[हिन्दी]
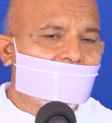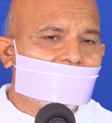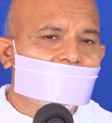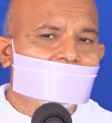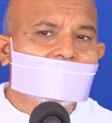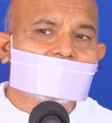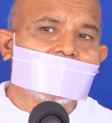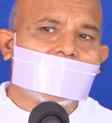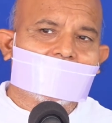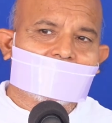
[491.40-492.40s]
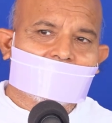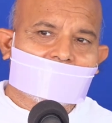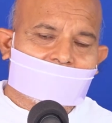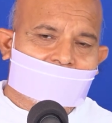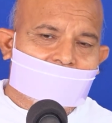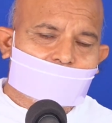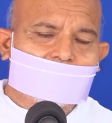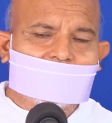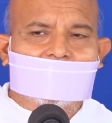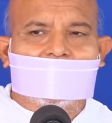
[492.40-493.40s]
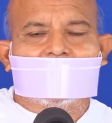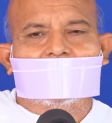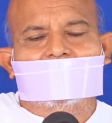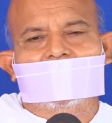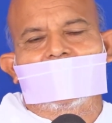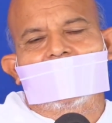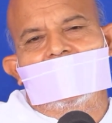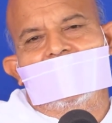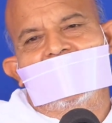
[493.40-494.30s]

जाएगी इतना ये कीमती ये रत्न है